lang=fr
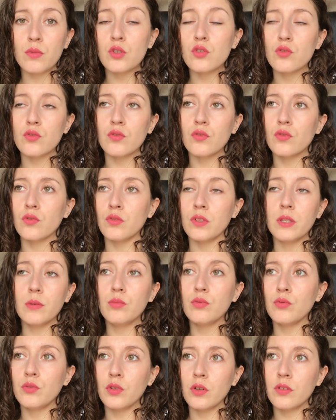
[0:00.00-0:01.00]
Moi, je suis
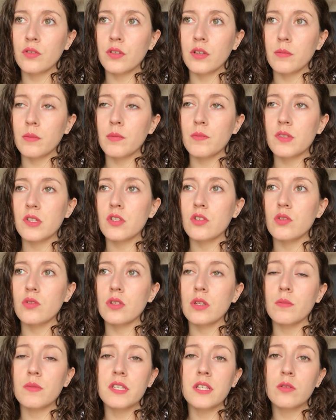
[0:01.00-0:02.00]
débutante, hein, même si
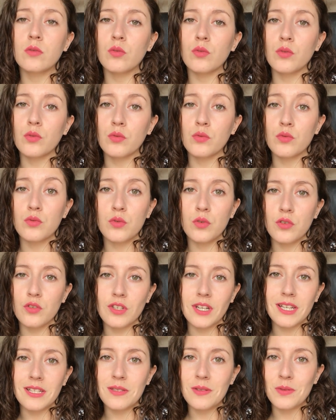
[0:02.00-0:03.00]
j'ai eu des petits cours de couture,
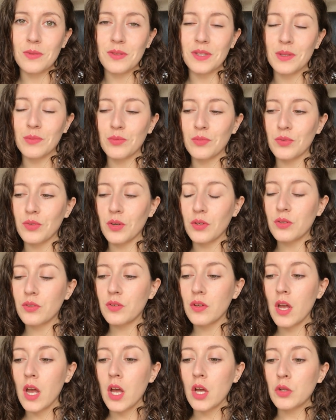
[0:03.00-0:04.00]
je reste
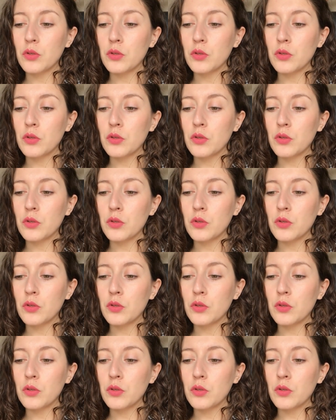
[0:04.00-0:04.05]
débutante.